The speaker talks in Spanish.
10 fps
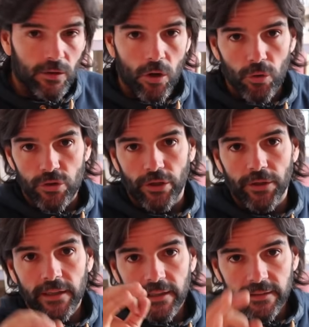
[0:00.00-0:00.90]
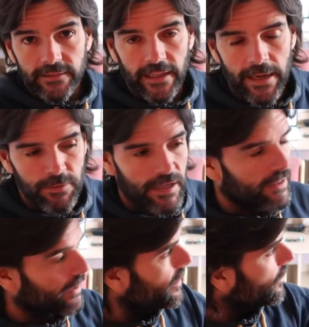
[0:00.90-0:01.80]
Conclusión, tenemos que
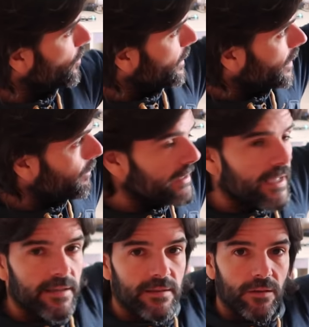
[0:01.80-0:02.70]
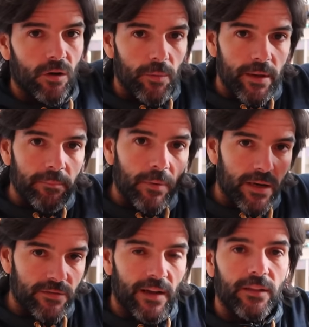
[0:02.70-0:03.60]
hacer 120 millas, o bien por
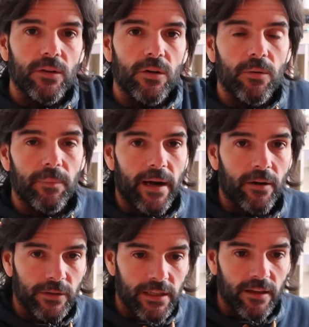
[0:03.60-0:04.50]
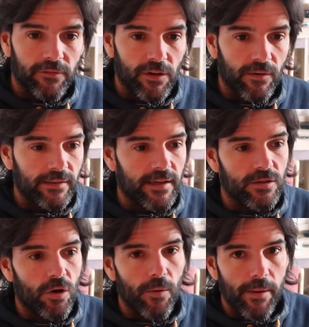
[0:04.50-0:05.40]
asfalto para no tirar de freno de
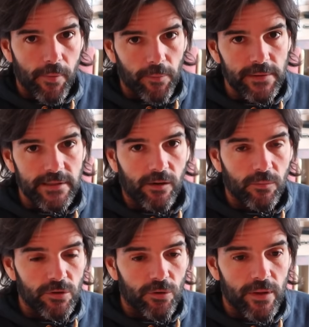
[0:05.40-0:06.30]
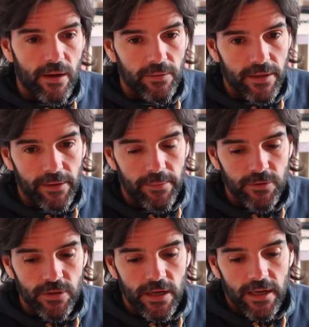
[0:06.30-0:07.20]
atrás, o bien por pista con mucho cuidado, ya
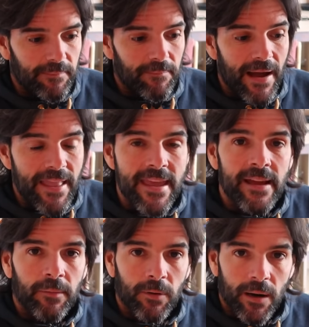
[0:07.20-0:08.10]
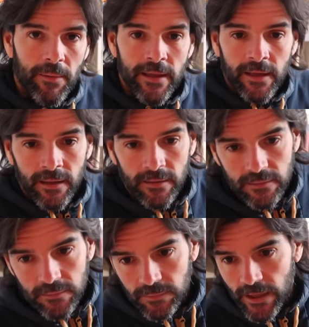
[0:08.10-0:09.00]
veremos. Y mañana por la mañana
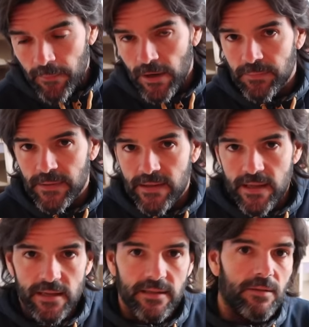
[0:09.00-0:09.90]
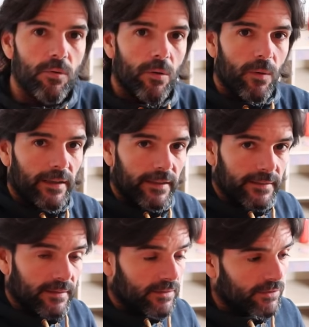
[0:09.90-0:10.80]
cambio las pastillas y vuelvo a la TAT.